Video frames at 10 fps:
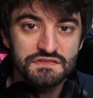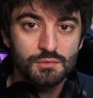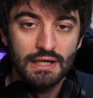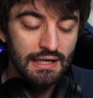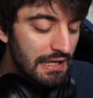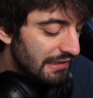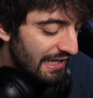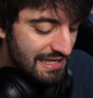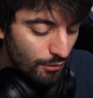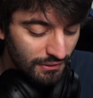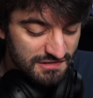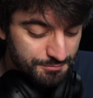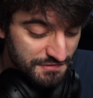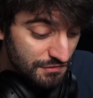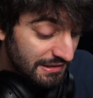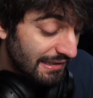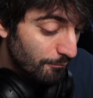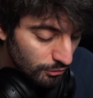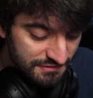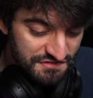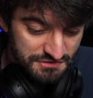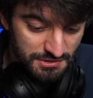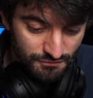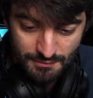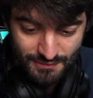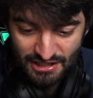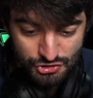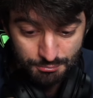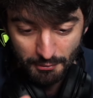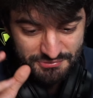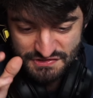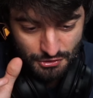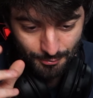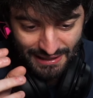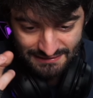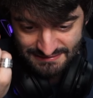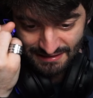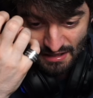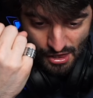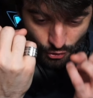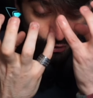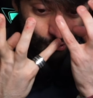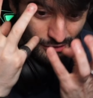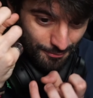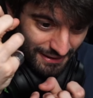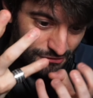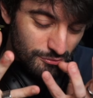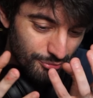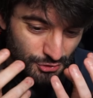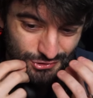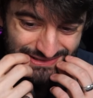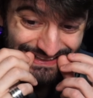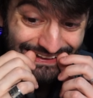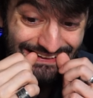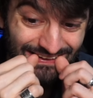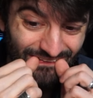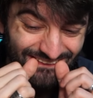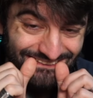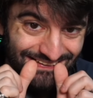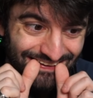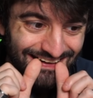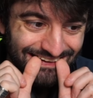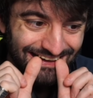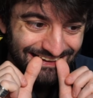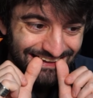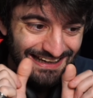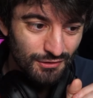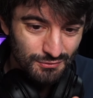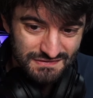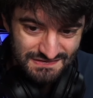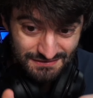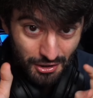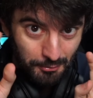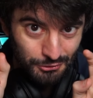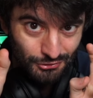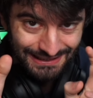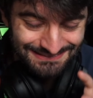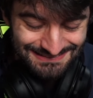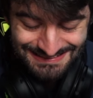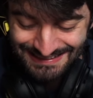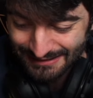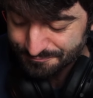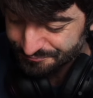lei lei ha quell'espressione che a moltissimi di voi piace un po' psicopatica con l'occhio aperto un po' chiuso sadica con questi canini aguzzi no molto gattina